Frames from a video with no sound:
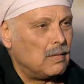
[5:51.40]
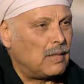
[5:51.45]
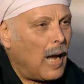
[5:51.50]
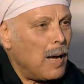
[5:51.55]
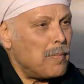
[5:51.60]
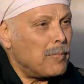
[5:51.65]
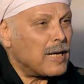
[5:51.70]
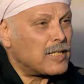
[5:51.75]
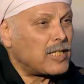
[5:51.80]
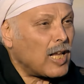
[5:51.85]

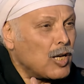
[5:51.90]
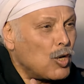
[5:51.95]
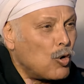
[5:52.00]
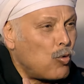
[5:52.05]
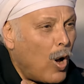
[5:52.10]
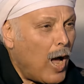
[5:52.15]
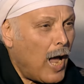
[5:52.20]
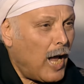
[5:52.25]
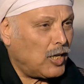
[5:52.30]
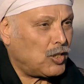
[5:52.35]
عامله زي
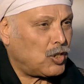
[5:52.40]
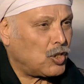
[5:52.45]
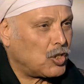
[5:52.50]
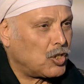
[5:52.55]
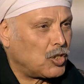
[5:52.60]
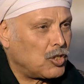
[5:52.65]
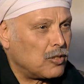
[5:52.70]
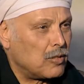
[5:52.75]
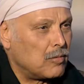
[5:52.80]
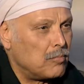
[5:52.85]
الوحش
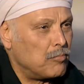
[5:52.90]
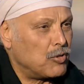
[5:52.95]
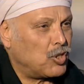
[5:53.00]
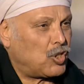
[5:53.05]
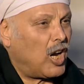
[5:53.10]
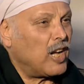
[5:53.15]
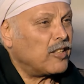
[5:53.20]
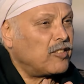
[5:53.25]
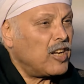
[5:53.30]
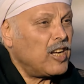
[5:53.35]
مش
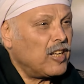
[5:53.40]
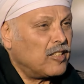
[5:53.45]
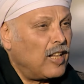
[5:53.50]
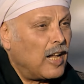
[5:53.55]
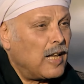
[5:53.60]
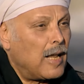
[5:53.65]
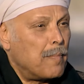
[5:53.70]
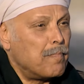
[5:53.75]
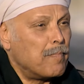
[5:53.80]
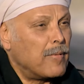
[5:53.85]

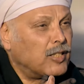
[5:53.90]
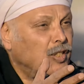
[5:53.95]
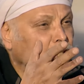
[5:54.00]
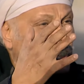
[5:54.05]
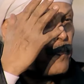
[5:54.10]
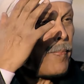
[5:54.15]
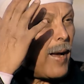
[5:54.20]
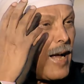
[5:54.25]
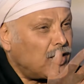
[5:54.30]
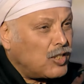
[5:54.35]
هتهدى لما
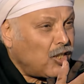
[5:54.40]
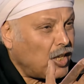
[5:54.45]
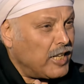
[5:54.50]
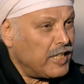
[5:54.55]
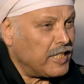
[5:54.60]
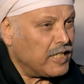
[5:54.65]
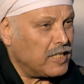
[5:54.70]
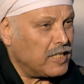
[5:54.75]
تجيب اجل